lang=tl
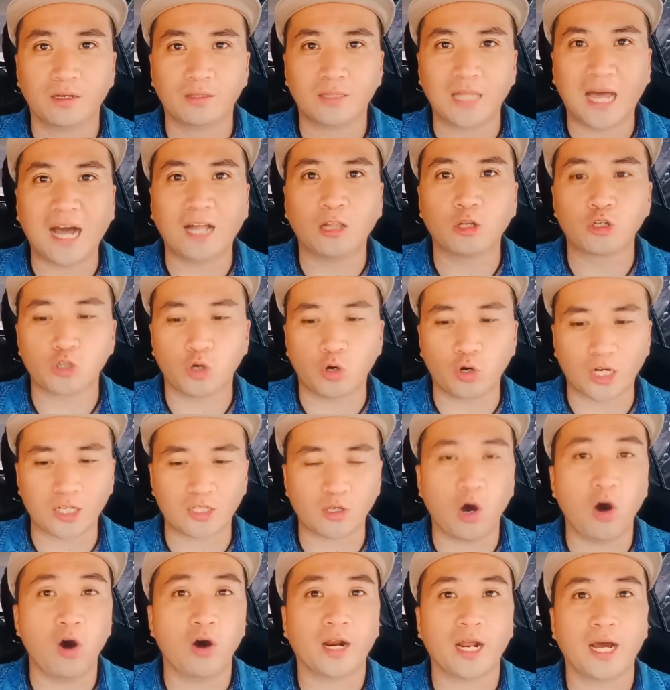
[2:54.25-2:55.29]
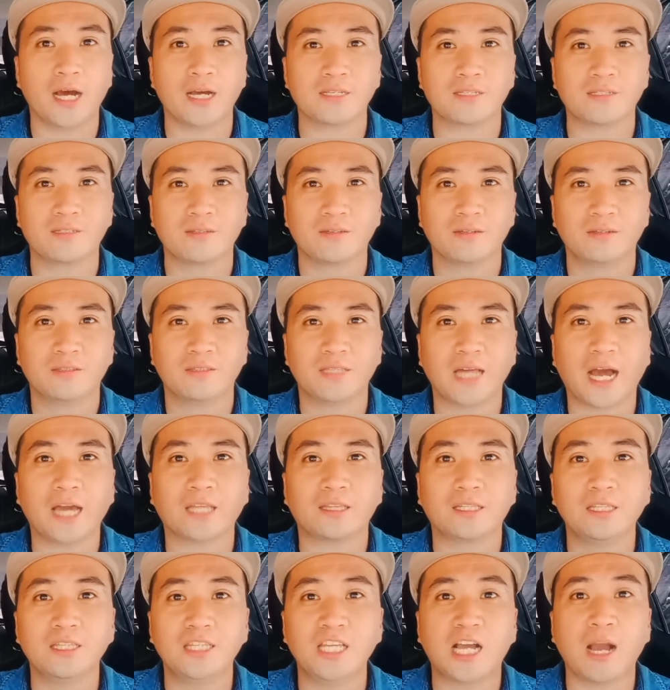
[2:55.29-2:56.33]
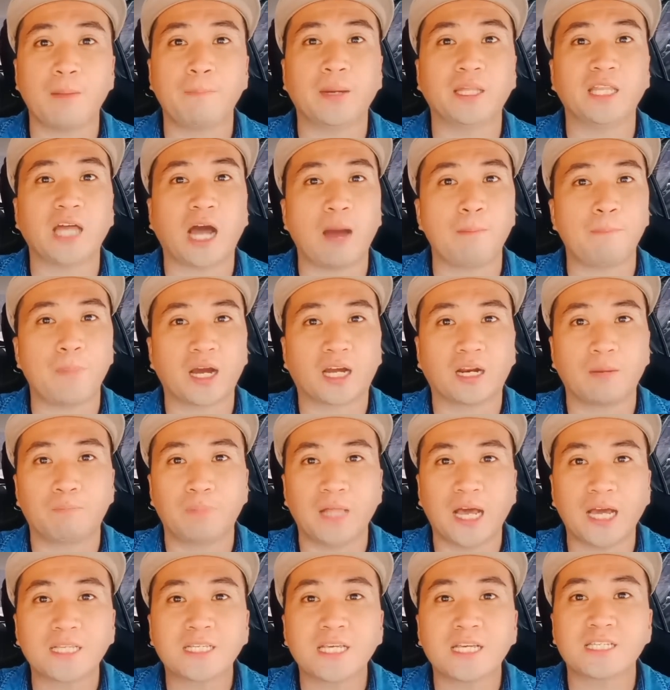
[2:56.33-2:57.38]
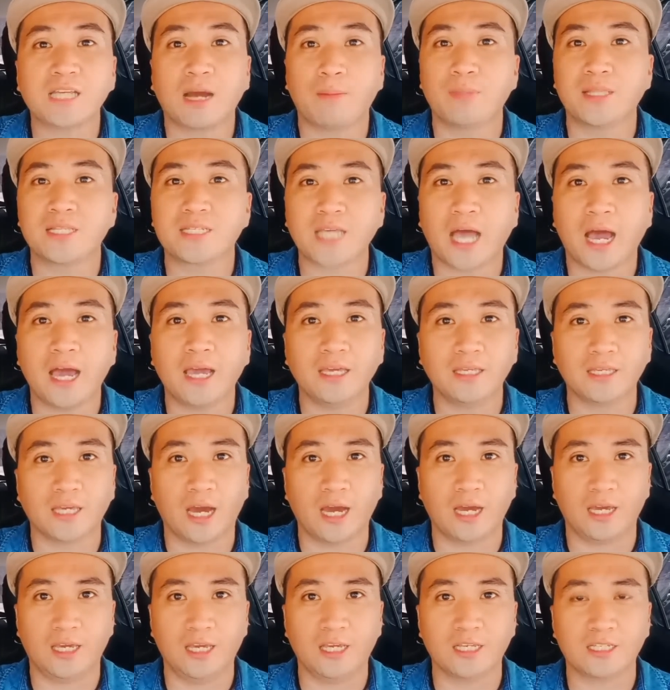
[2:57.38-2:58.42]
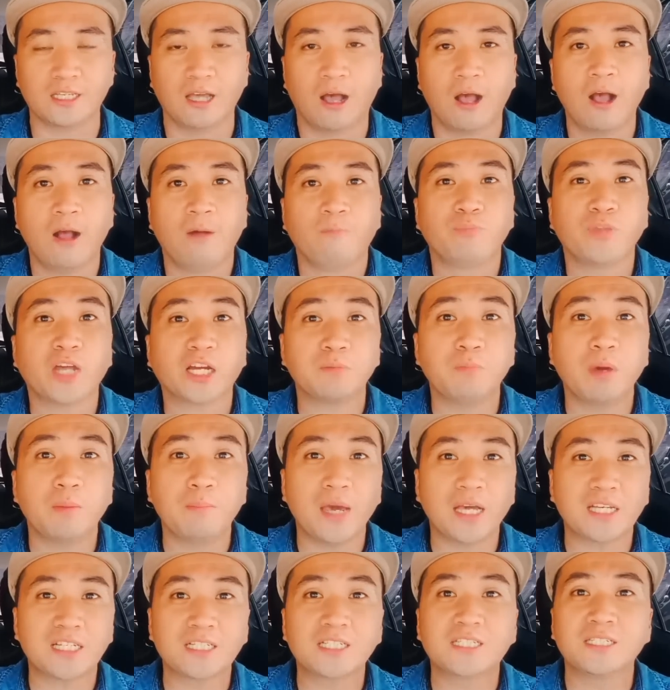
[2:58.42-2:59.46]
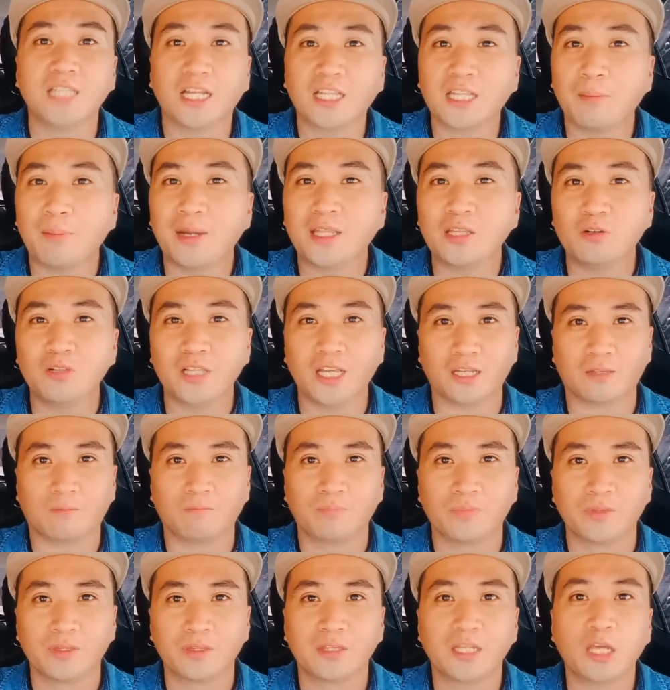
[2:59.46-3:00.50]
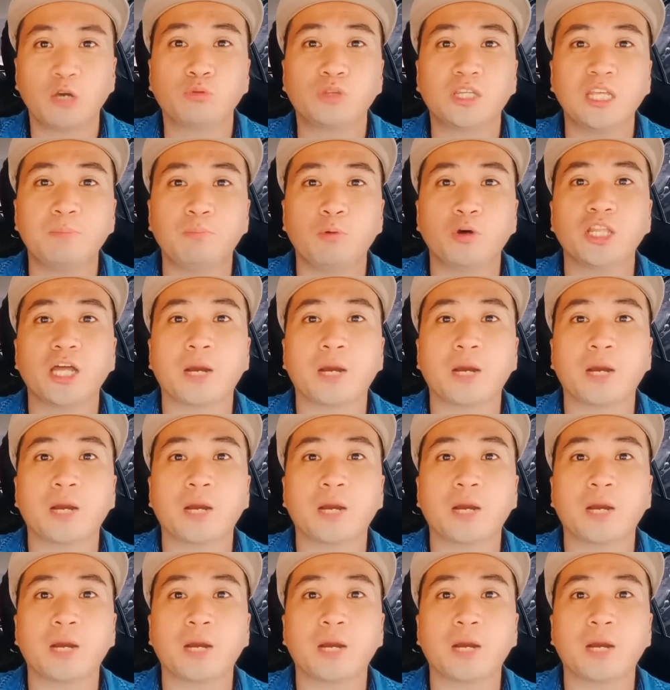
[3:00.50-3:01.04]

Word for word: na halos oras-oras, na kahit hindi ka pa nakapag-reply sa isang mensahe niya is nagme-message na naman ulit. Na yung tipong